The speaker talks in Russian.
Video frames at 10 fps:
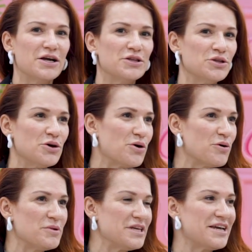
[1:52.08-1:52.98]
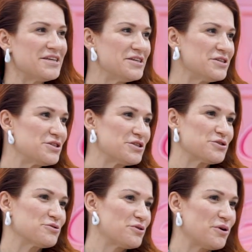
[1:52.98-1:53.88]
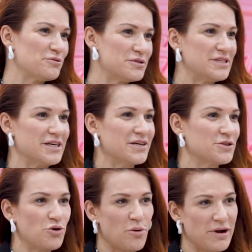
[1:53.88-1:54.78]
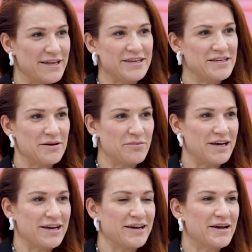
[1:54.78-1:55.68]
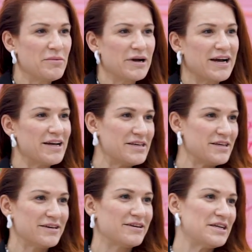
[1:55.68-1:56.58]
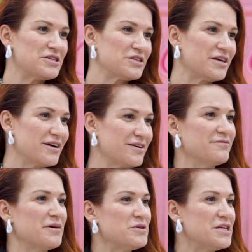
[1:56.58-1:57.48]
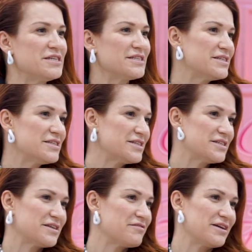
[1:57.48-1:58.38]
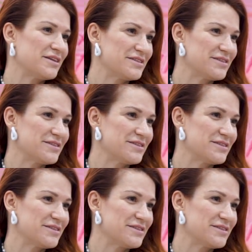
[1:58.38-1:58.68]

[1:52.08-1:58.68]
Но меня не интересуют люди, кто бы они ни были, пока они лично по мне не заинтересовались.